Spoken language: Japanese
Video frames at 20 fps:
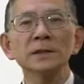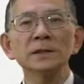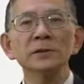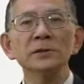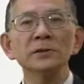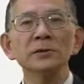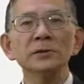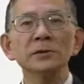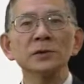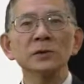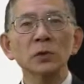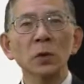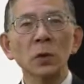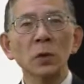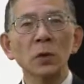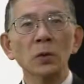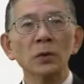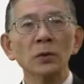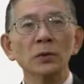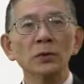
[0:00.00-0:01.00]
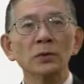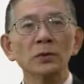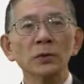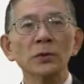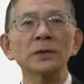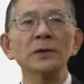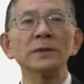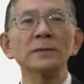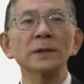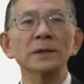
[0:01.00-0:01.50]
述書
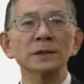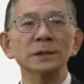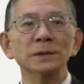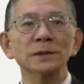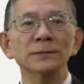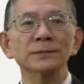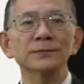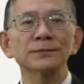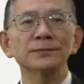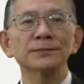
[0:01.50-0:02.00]
と言います。